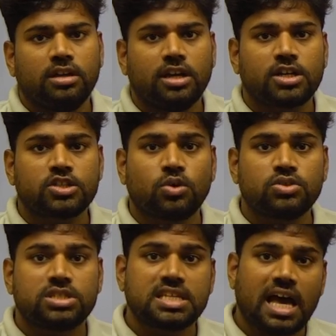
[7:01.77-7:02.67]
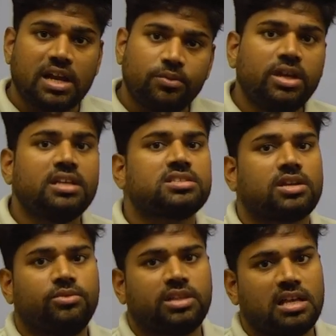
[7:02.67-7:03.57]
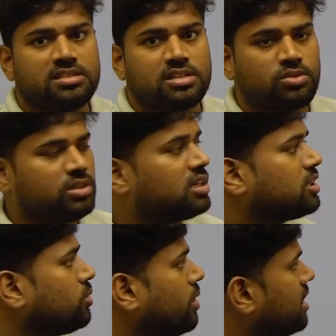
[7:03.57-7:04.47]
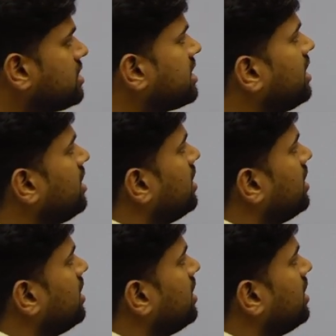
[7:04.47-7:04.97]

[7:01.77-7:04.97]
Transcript: 104वें संविधान संशोधन के द्वारा इसे